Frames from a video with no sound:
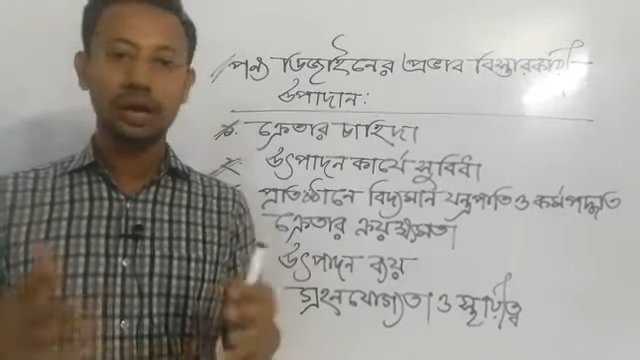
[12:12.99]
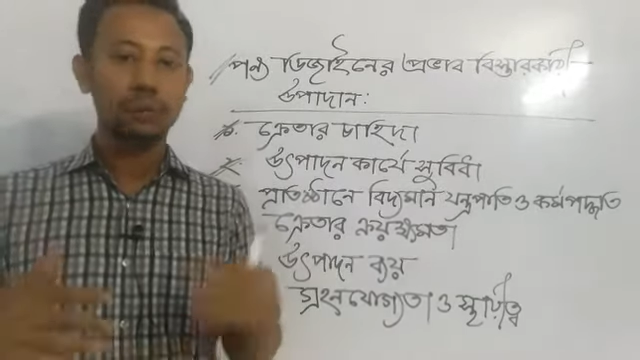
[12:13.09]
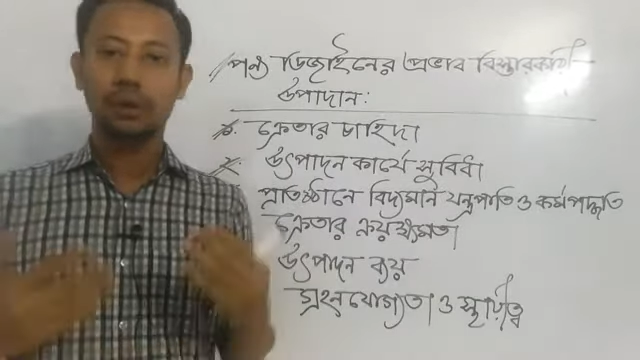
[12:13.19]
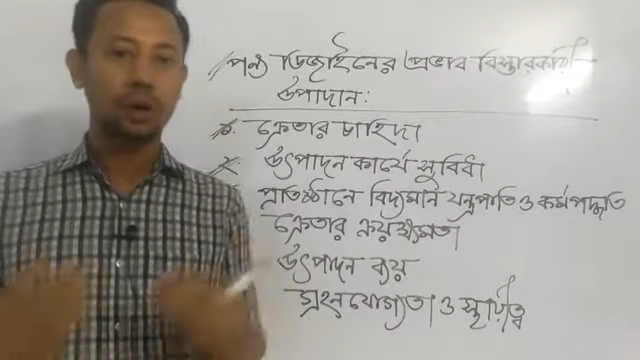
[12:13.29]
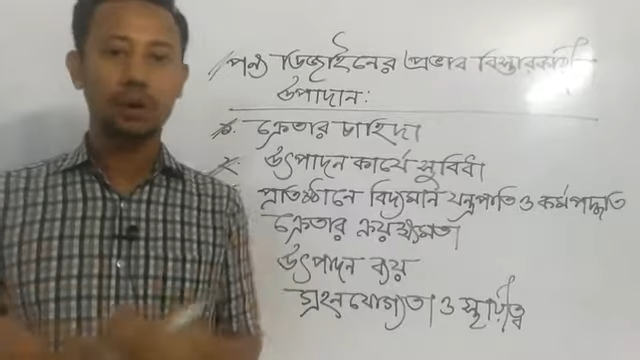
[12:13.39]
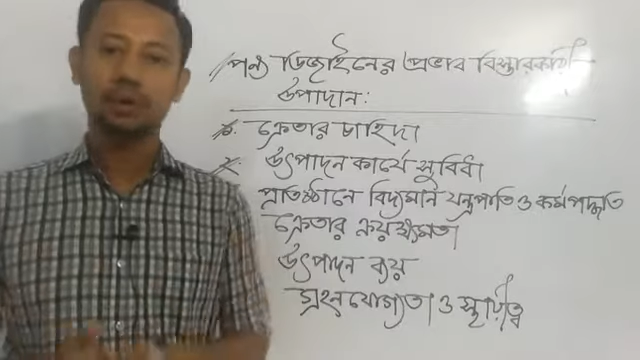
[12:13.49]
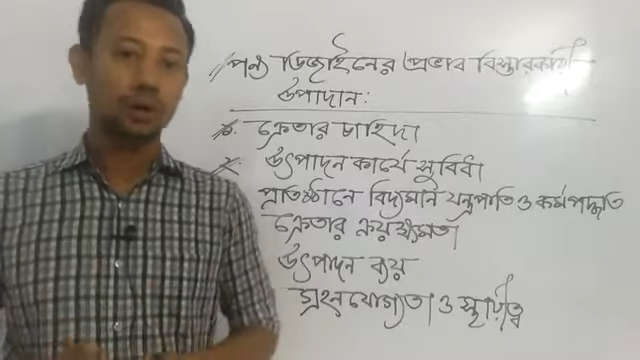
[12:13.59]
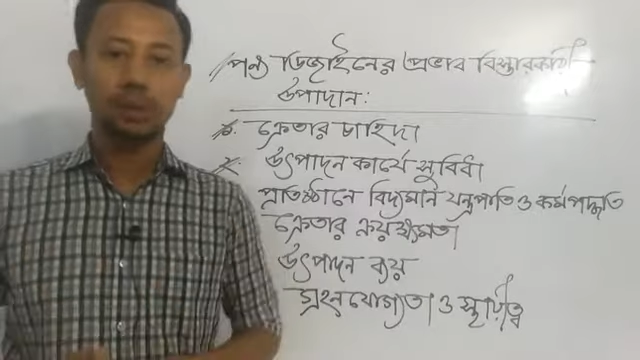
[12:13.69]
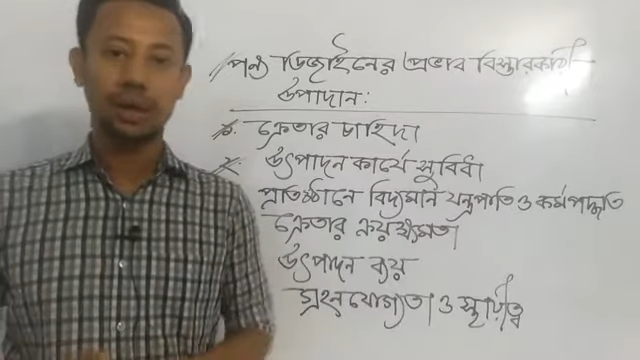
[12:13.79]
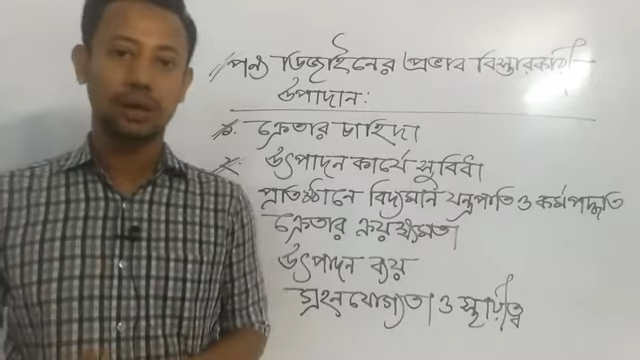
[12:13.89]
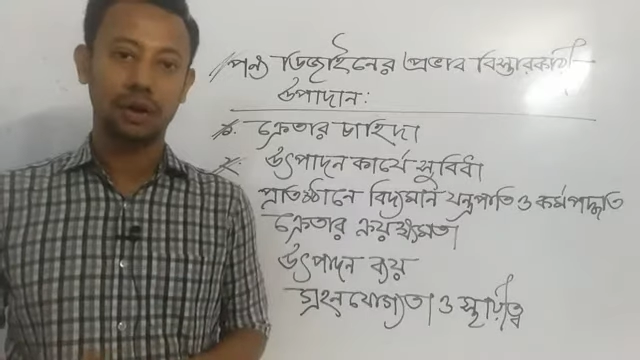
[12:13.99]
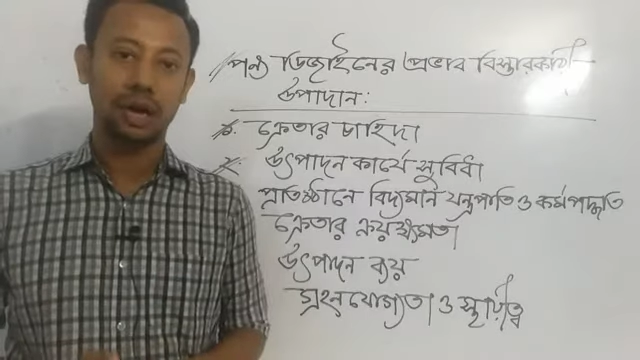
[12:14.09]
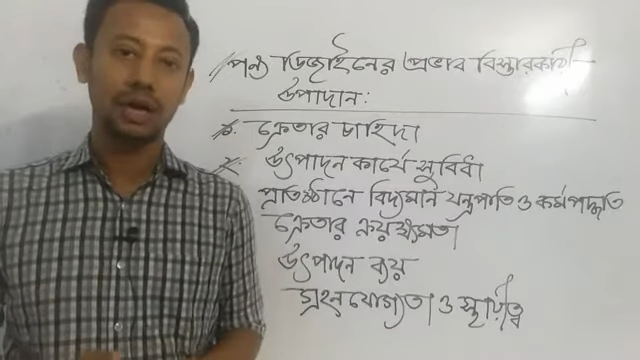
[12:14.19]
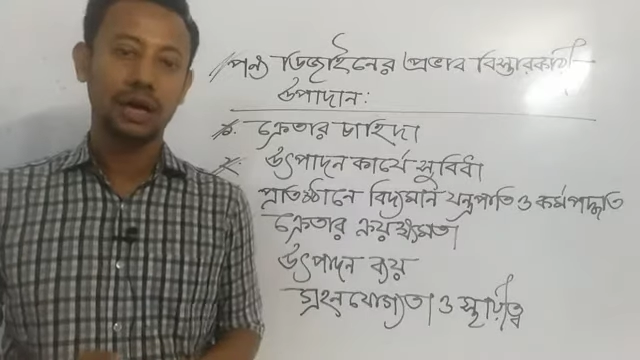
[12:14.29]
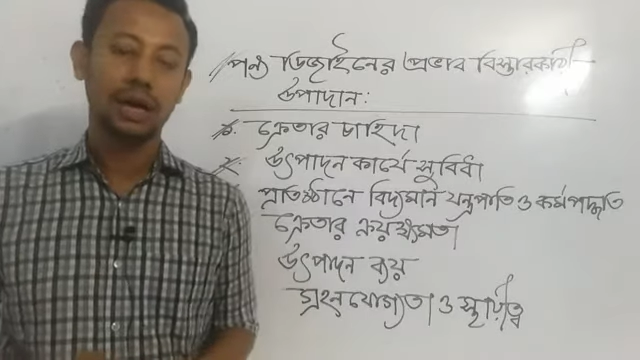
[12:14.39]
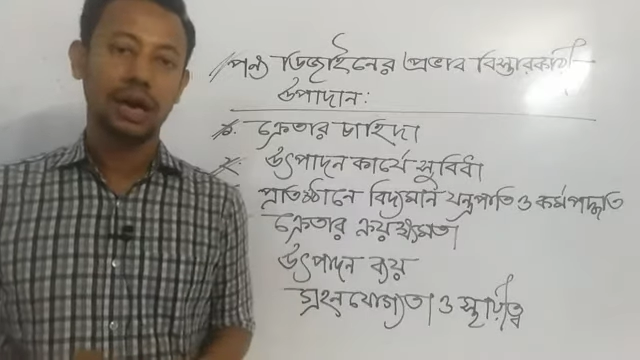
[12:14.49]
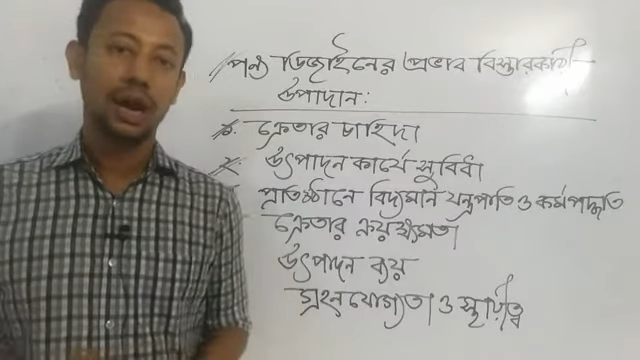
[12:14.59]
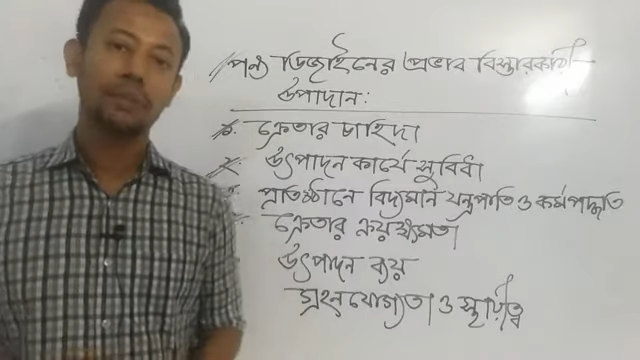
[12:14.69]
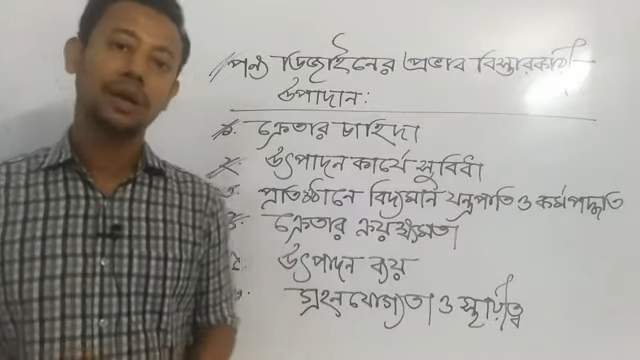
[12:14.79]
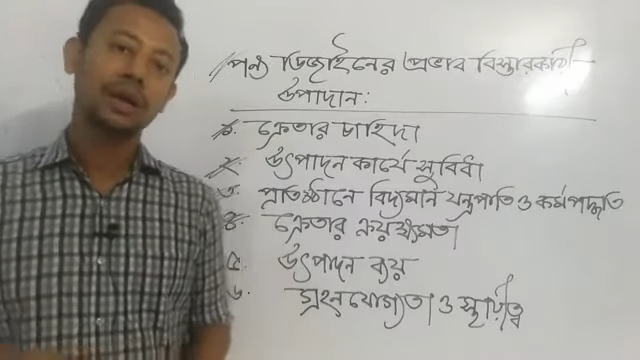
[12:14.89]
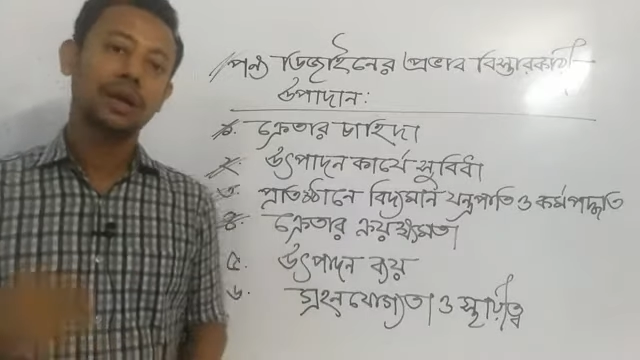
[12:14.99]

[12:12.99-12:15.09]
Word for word: এই পড়ানোর কোনো মানে হয় না আমি